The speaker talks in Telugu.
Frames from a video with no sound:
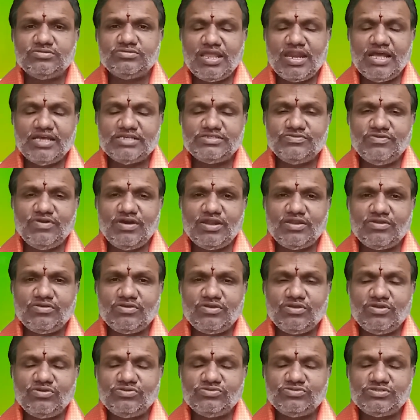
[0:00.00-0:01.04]
ఈ రాశి వారు
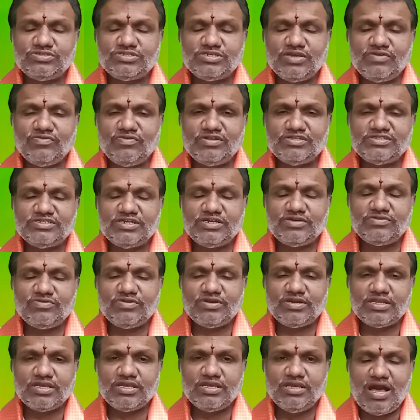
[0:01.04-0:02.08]
ఈరోజు
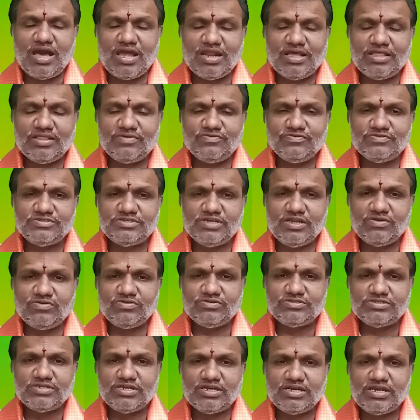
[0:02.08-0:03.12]
చేయవలసినటువంటి ఆరాధన విషయానికి
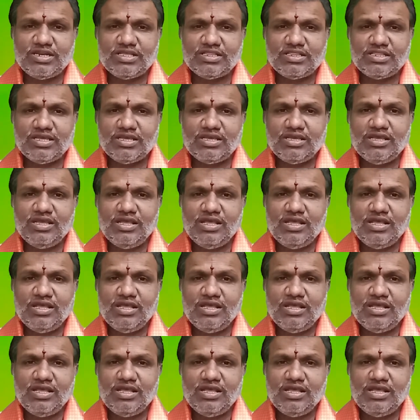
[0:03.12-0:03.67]
వచ్చినట్లయితే